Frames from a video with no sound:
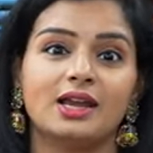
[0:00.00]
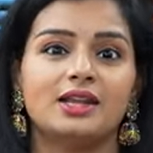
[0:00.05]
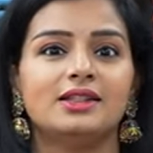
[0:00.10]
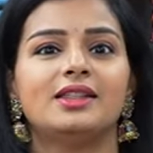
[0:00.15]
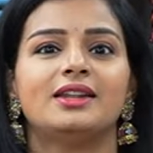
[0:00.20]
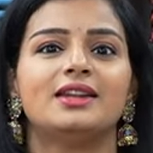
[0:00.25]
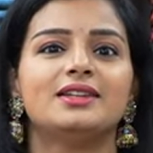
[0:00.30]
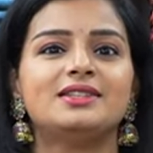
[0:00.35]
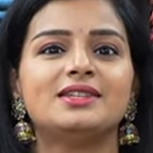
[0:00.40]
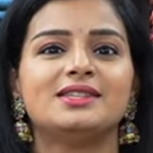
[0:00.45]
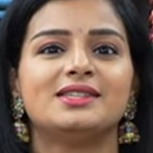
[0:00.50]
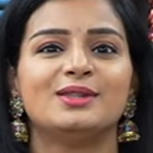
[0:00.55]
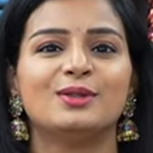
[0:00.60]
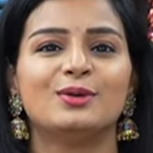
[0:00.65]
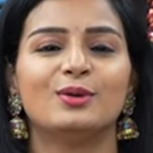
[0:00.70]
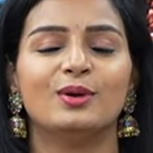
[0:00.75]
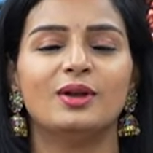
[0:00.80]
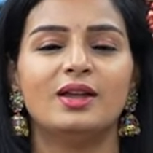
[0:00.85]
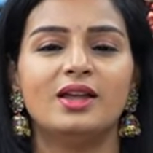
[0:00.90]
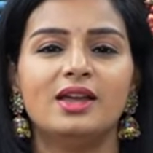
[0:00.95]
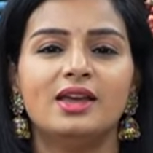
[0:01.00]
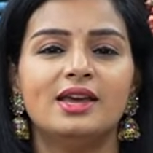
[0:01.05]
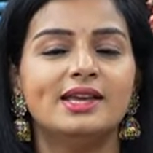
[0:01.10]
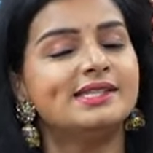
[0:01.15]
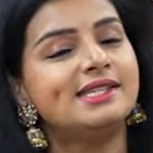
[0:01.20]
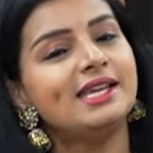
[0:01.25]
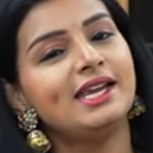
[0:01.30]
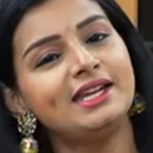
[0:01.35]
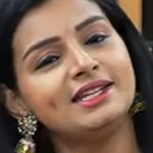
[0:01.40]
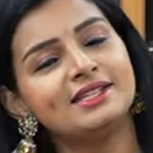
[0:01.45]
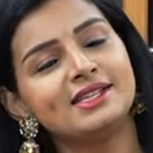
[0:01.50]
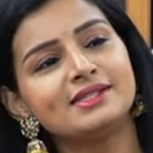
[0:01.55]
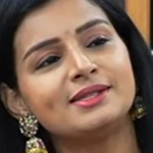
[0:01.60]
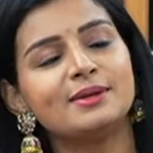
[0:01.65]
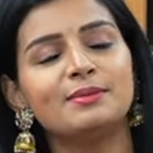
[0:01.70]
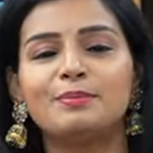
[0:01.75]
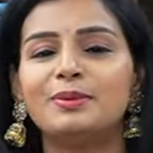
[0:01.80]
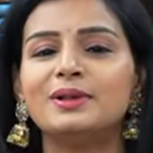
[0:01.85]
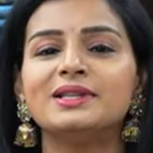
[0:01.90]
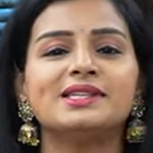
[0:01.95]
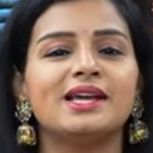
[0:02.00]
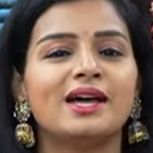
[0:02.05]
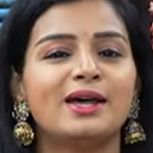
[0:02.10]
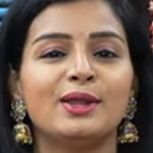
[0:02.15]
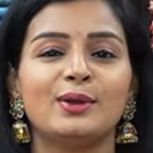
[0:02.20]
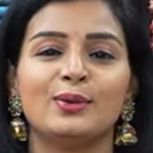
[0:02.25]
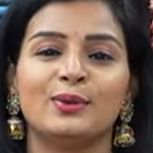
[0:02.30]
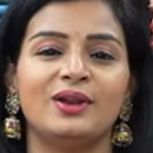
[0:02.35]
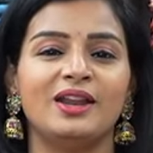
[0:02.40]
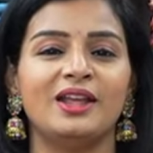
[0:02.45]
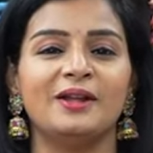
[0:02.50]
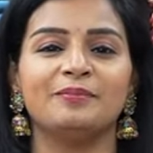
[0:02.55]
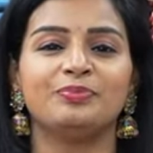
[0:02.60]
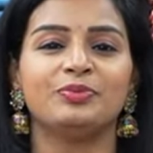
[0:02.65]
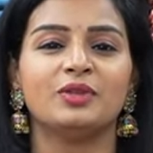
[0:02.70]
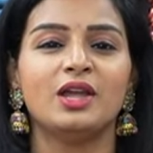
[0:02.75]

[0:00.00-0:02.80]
నాకు ఎంత నచ్చేసిందో సి ఇట్స్ అ సింపుల్ శారీ ఓన్లీ